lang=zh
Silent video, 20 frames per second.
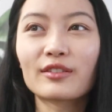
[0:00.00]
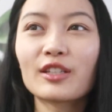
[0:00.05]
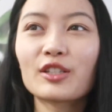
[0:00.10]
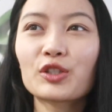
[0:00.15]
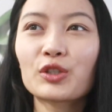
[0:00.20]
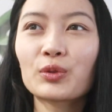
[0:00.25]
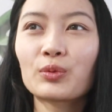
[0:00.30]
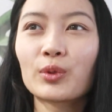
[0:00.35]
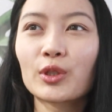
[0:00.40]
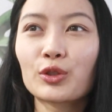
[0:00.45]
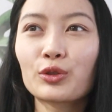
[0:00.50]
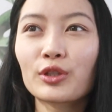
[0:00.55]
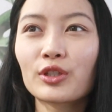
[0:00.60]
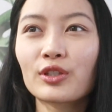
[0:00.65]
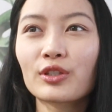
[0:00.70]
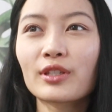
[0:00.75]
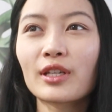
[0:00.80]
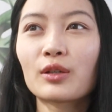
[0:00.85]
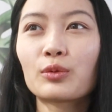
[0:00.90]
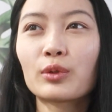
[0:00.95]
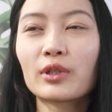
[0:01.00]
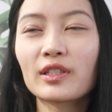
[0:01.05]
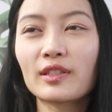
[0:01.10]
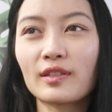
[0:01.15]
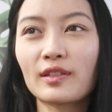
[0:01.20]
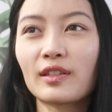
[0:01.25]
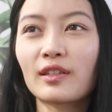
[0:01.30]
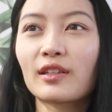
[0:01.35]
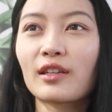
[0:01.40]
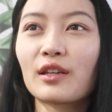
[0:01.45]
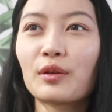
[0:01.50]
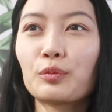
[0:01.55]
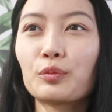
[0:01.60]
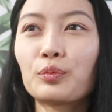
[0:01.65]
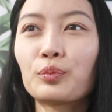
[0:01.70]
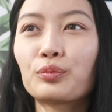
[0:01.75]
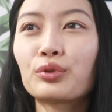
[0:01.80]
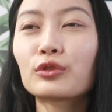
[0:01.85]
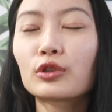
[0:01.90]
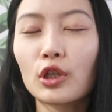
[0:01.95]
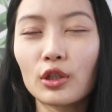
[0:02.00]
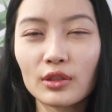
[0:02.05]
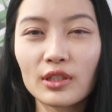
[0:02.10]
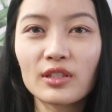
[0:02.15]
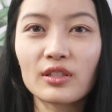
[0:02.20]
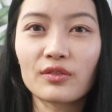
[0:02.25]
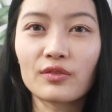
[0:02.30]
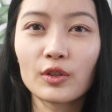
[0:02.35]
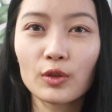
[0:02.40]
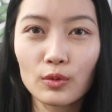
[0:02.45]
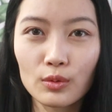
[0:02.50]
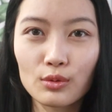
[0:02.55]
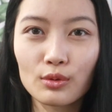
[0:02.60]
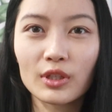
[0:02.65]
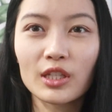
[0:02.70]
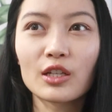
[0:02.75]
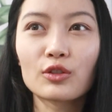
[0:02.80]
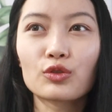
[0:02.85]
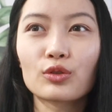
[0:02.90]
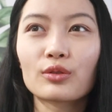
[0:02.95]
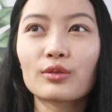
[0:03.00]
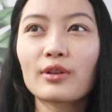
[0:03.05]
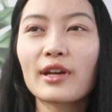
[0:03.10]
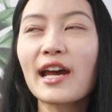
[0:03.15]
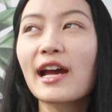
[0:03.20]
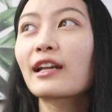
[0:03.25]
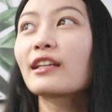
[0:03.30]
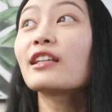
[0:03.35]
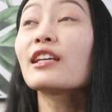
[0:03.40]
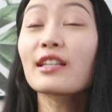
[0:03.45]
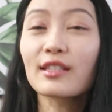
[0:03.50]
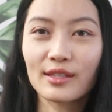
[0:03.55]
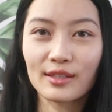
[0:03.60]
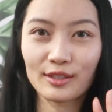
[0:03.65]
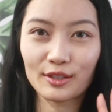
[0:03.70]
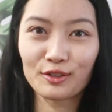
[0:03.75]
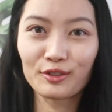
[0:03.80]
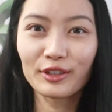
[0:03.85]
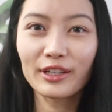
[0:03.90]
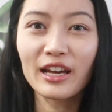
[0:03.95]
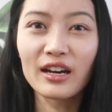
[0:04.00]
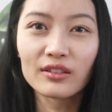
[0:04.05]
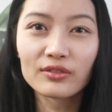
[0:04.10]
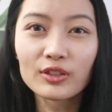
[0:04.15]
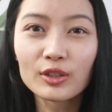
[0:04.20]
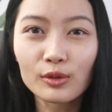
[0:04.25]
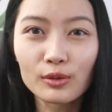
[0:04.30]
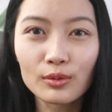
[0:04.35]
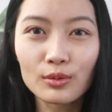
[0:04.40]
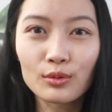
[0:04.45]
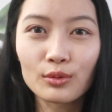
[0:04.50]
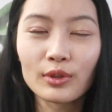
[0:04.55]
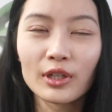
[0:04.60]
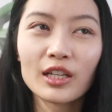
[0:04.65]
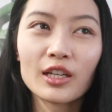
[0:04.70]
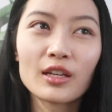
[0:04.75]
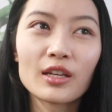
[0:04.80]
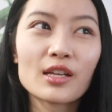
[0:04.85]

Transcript: 但是我确实在我以前不同的几份工作当中 ，at least 有两份工作